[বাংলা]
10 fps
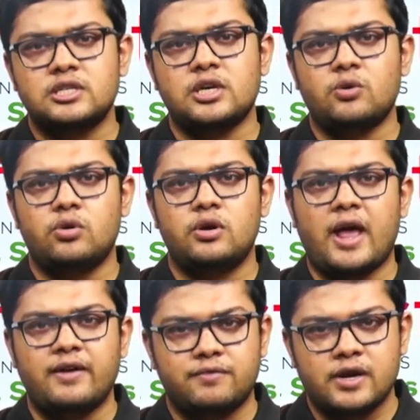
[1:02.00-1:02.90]
রয়েছে সেগুলোর
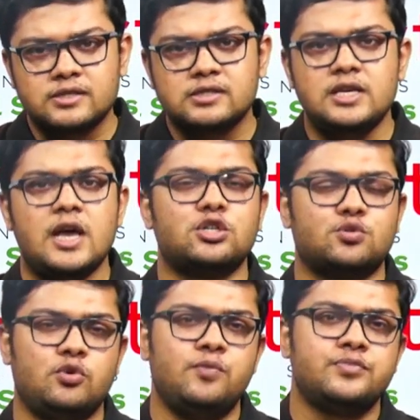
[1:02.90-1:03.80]
লাইভ ক্লাস নিয়ে
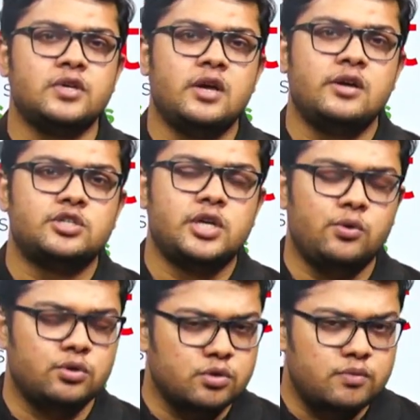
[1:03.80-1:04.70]
আসব
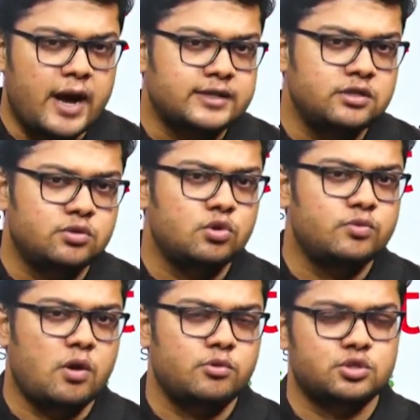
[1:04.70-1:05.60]
সেগুলো তোমরা অ্যাটেন্ড
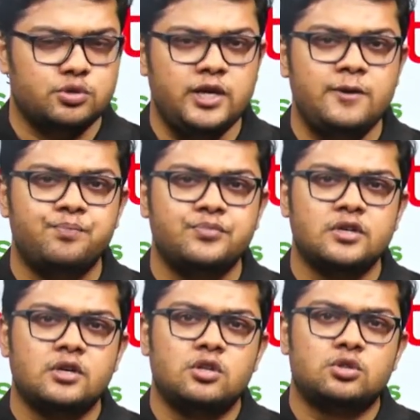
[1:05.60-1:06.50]
করবে অবশ্যই
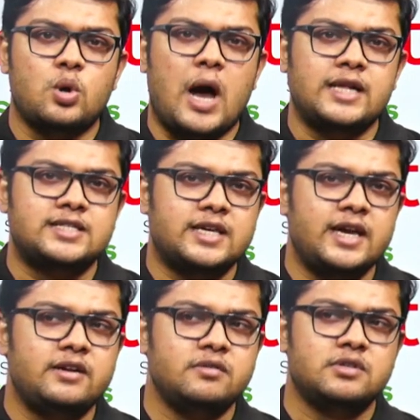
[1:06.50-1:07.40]
তো
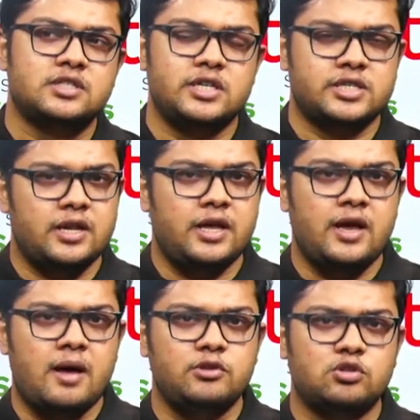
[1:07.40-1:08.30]
আজকের
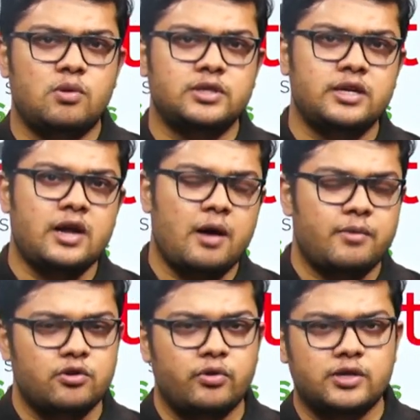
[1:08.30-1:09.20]
সেশানে আমি তোমাদের
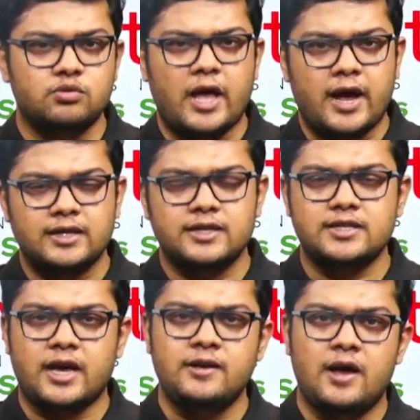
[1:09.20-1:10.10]
আবারও একটু
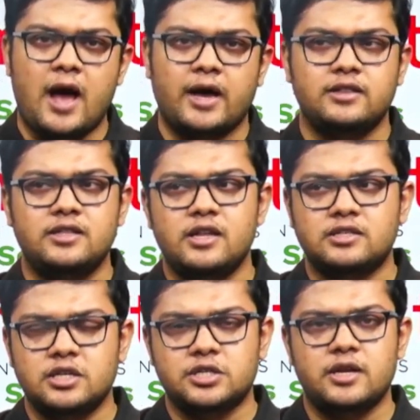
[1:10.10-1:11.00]
দেখাতে চাই আগের
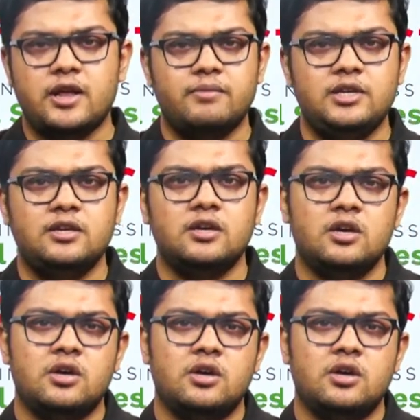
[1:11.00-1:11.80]
দিনের সেশানে আমি